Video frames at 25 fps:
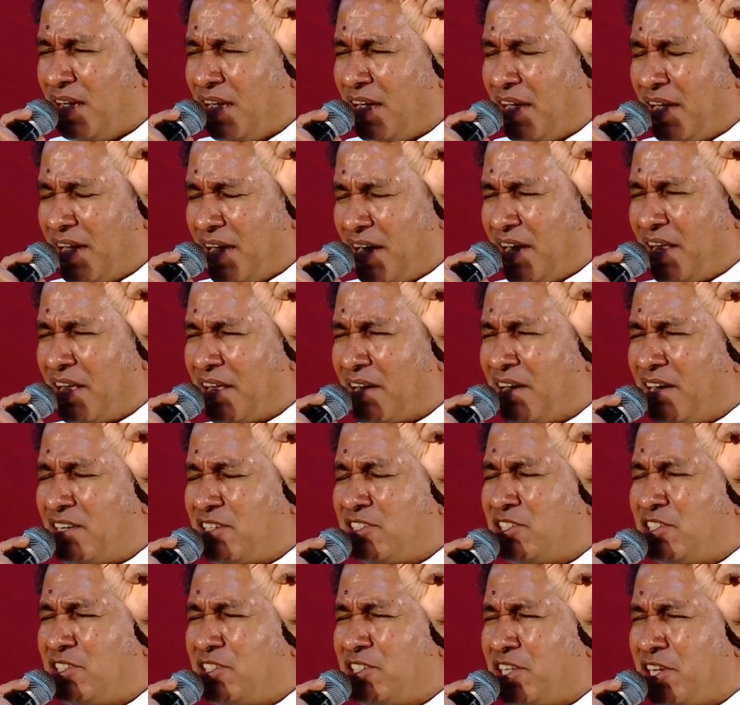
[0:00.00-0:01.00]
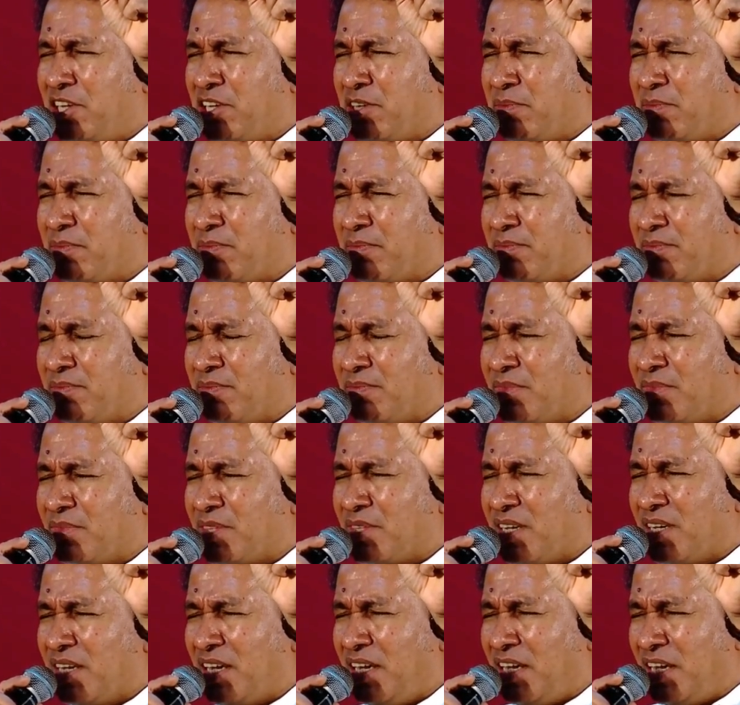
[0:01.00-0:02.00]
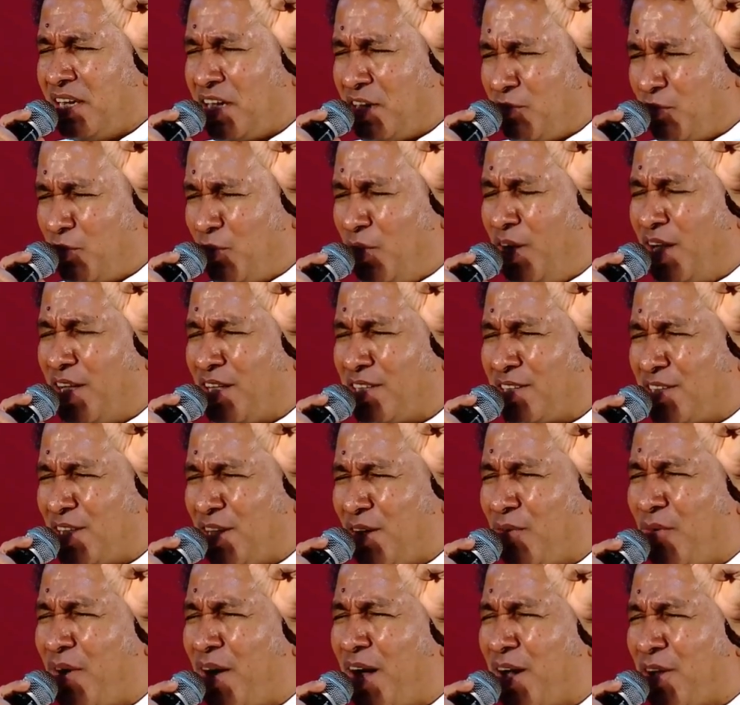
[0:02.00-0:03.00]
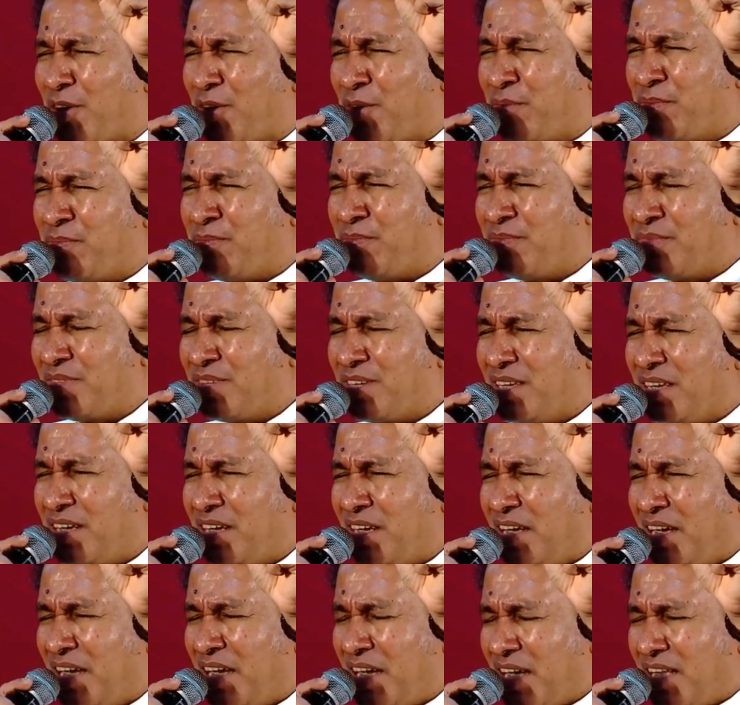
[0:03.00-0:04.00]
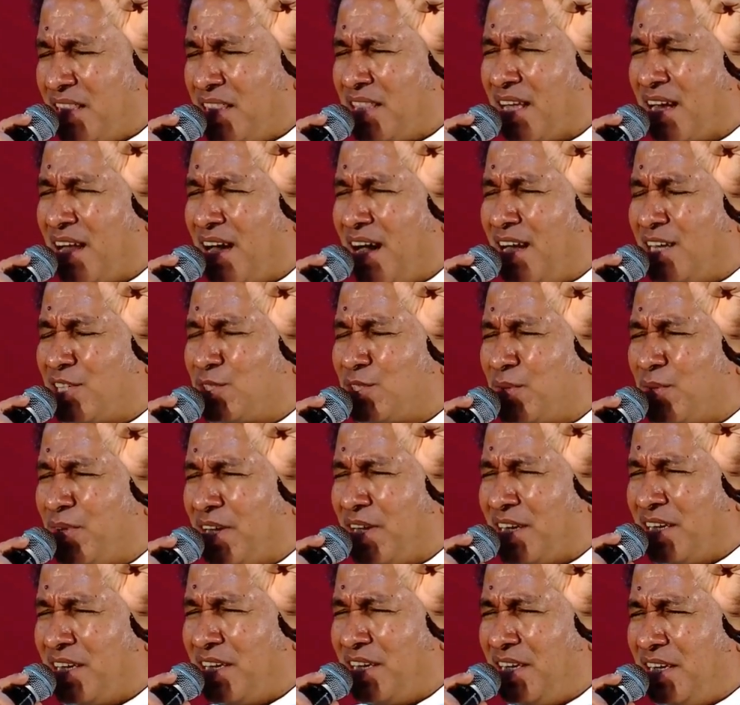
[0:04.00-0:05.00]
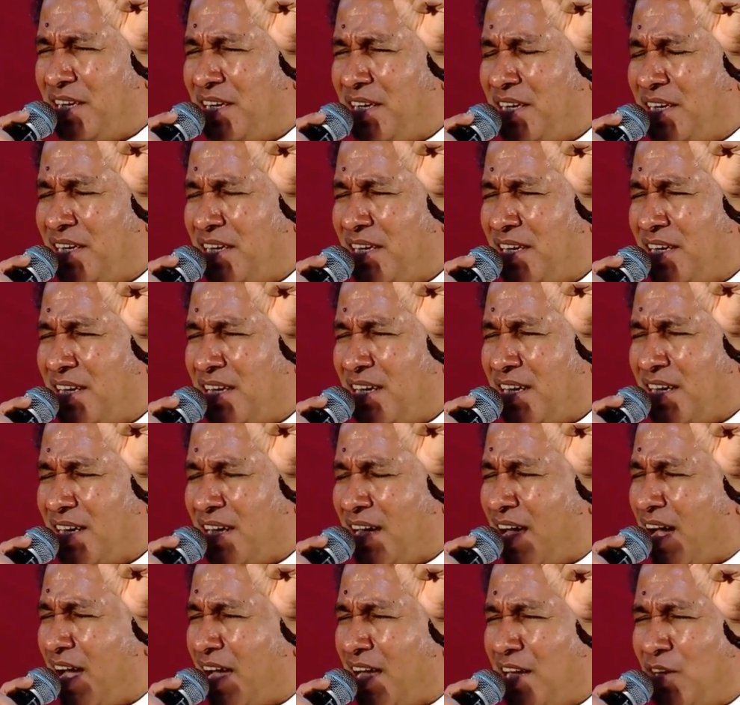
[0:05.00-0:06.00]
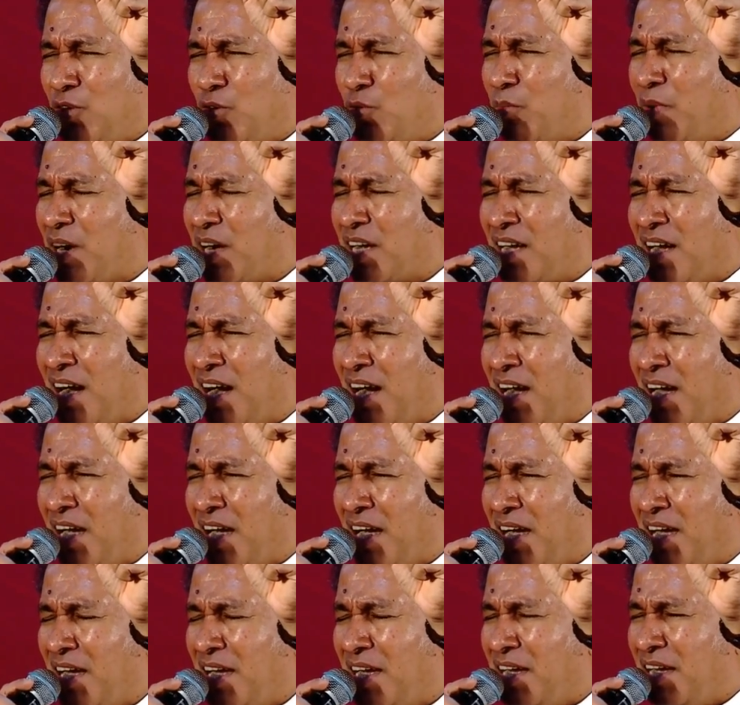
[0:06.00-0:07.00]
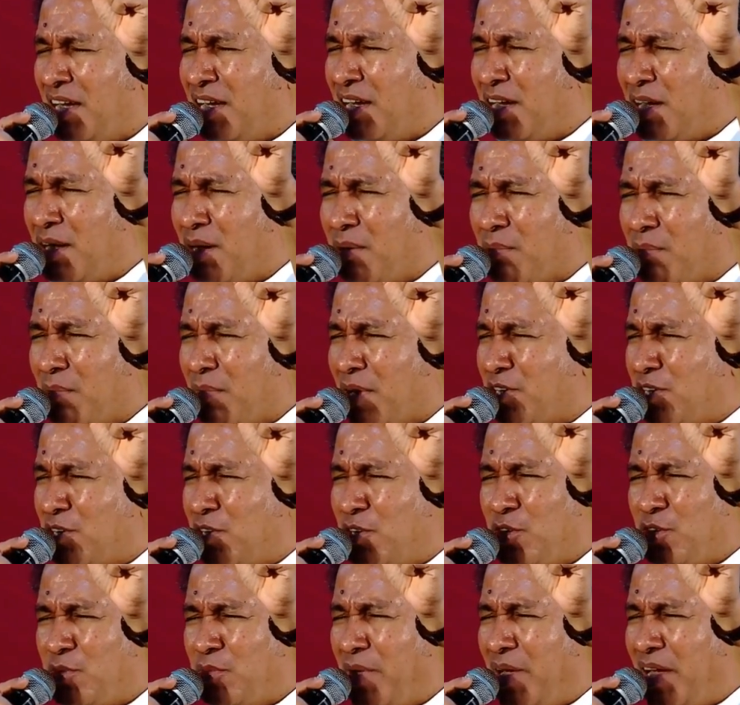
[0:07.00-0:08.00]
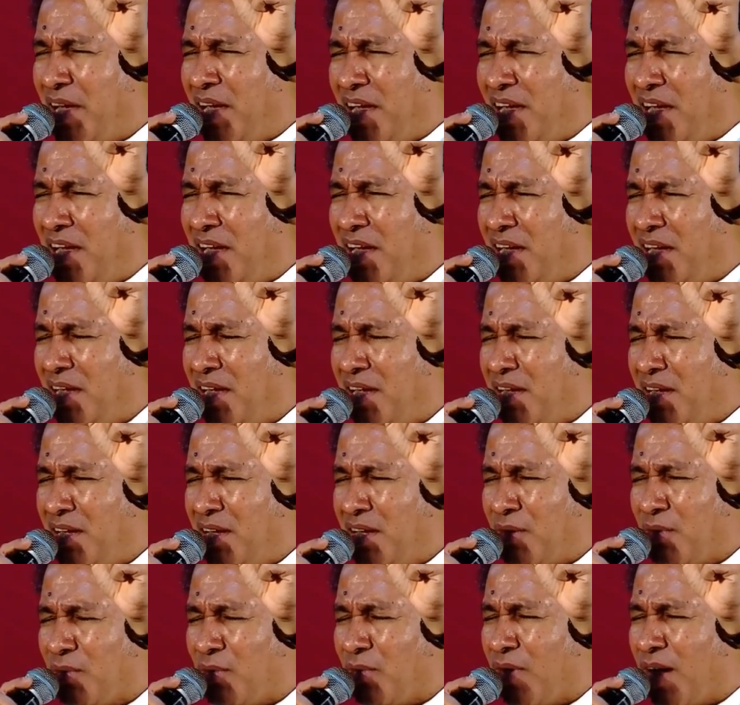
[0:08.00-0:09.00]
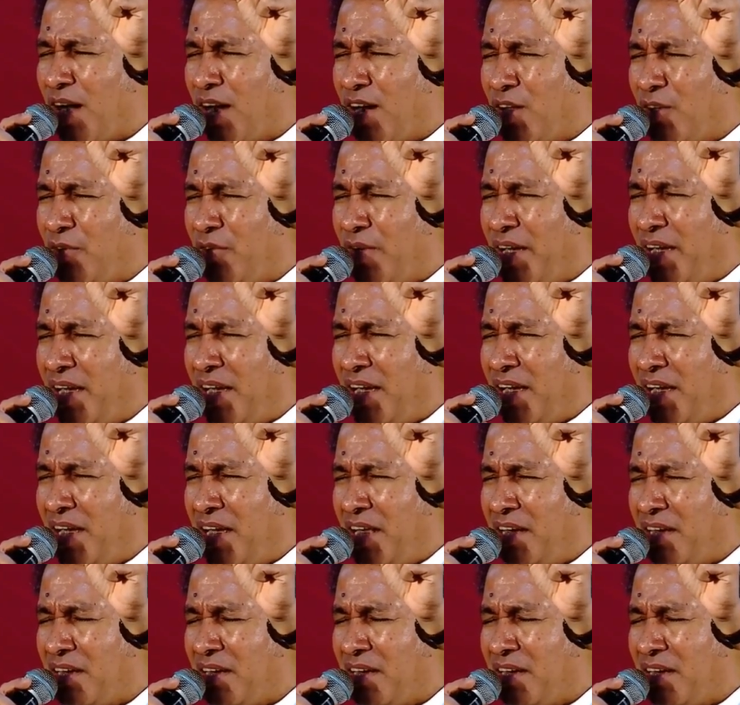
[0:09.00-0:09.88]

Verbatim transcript: என் இரட்சியும் என் உள்ளத்தில் வாரும் இந்த நாள் தொடங்கி நான் இனி உமக்காக மட்டுமே வாழுவேன்